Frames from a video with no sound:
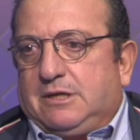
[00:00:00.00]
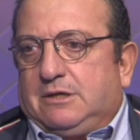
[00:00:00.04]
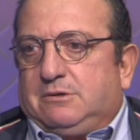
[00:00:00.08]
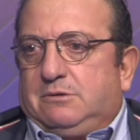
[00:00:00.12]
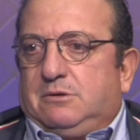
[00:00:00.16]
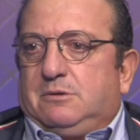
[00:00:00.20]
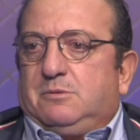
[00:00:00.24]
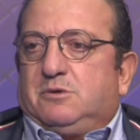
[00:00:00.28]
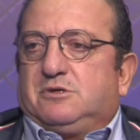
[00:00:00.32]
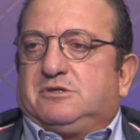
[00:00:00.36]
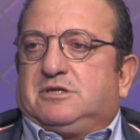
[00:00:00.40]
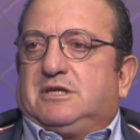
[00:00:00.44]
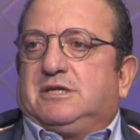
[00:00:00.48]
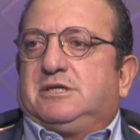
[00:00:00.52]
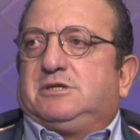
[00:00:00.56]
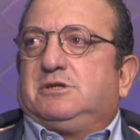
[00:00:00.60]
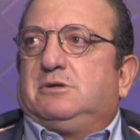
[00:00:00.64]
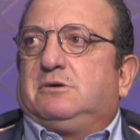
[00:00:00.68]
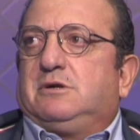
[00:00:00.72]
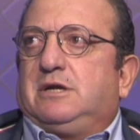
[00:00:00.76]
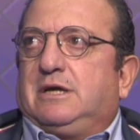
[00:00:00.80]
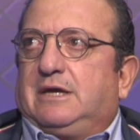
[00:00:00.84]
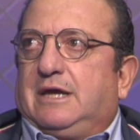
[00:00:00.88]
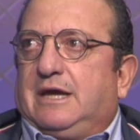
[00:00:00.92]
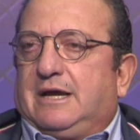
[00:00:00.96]
dato
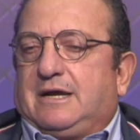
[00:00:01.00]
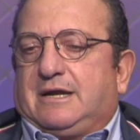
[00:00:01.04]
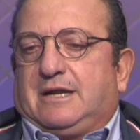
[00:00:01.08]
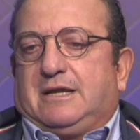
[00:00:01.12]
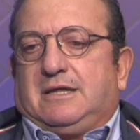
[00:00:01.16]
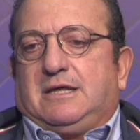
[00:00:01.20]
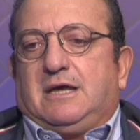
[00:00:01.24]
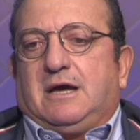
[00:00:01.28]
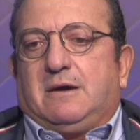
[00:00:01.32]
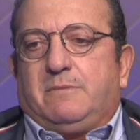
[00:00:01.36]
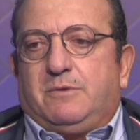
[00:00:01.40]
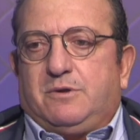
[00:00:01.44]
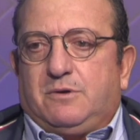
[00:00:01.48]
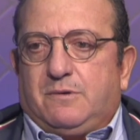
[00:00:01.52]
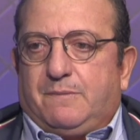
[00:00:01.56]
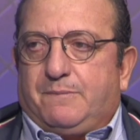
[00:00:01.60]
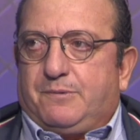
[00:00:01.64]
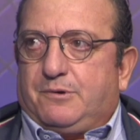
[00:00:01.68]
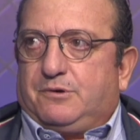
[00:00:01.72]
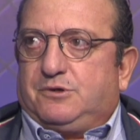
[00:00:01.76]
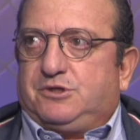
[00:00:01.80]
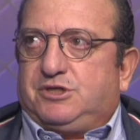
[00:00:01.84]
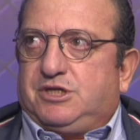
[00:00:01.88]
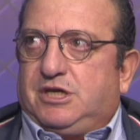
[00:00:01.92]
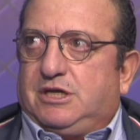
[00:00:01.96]
dimostrazione che crediamo in un
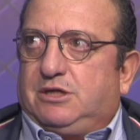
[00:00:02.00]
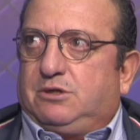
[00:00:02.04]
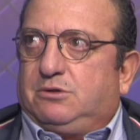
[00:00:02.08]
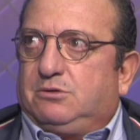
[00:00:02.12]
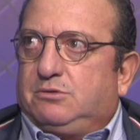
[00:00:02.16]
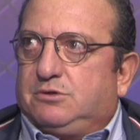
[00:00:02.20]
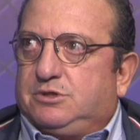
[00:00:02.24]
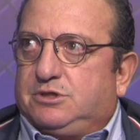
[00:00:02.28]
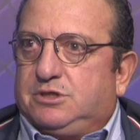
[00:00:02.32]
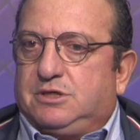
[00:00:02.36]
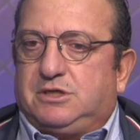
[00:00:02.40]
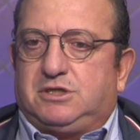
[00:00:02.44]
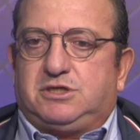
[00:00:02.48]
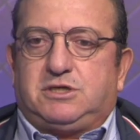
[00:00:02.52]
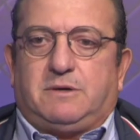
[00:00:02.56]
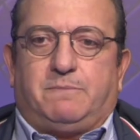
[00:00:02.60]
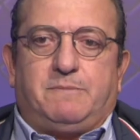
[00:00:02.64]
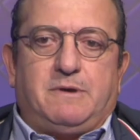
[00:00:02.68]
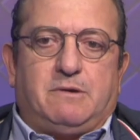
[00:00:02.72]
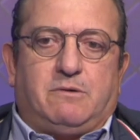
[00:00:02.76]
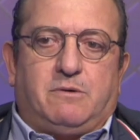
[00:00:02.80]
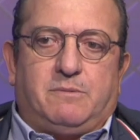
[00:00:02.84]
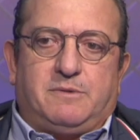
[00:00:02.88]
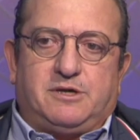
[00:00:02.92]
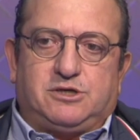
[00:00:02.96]
progetto, ci, ci
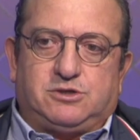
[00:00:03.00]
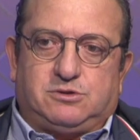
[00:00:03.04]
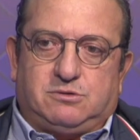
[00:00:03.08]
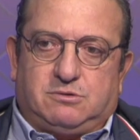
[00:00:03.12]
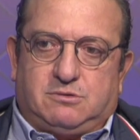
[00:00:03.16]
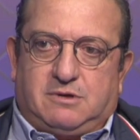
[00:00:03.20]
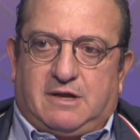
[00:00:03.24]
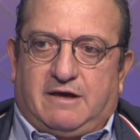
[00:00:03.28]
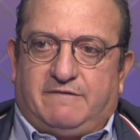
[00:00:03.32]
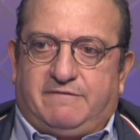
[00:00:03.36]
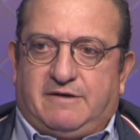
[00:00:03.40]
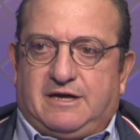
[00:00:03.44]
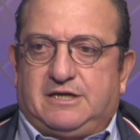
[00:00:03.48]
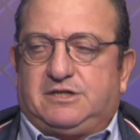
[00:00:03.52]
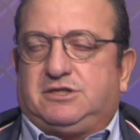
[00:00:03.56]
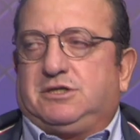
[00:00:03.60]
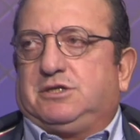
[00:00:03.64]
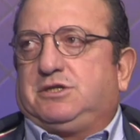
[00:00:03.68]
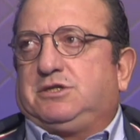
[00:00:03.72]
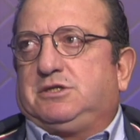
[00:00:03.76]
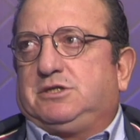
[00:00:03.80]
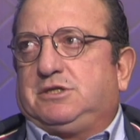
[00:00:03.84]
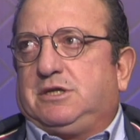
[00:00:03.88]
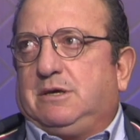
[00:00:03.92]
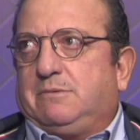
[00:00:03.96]
abbiamo messo la faccia,
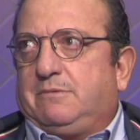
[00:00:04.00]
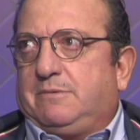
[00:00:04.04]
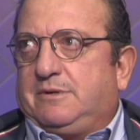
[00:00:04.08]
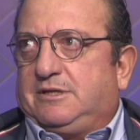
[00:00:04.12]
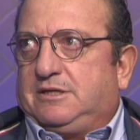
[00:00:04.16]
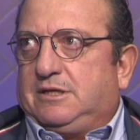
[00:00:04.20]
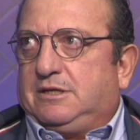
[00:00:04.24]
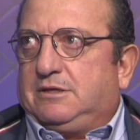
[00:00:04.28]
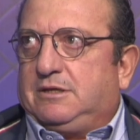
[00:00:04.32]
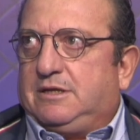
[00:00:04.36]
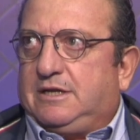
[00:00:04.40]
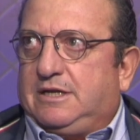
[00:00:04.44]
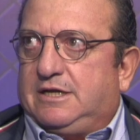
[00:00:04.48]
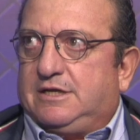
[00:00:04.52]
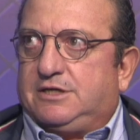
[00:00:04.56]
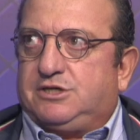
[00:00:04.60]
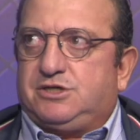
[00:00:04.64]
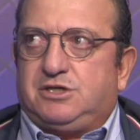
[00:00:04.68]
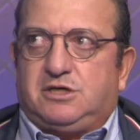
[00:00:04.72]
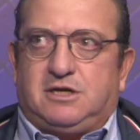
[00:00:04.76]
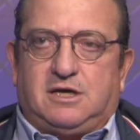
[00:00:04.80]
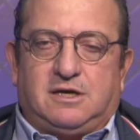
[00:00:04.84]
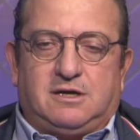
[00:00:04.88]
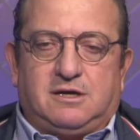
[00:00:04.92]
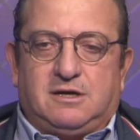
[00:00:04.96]
ci stiamo mettendo
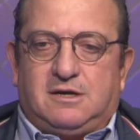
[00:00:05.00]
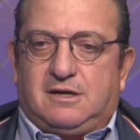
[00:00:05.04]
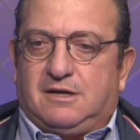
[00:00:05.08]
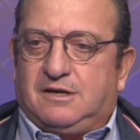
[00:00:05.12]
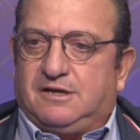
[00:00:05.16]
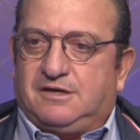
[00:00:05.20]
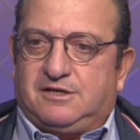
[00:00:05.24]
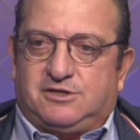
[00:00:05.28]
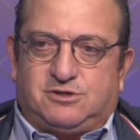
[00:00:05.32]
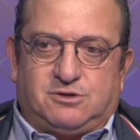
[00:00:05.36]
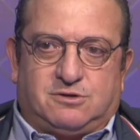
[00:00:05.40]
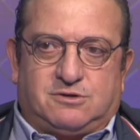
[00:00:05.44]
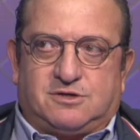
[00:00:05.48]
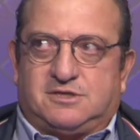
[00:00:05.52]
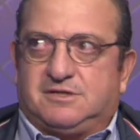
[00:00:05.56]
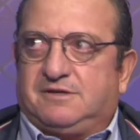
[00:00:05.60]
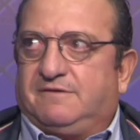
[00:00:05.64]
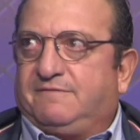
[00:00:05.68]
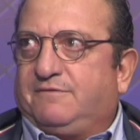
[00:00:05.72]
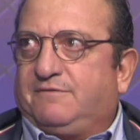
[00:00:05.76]
energie, risorse,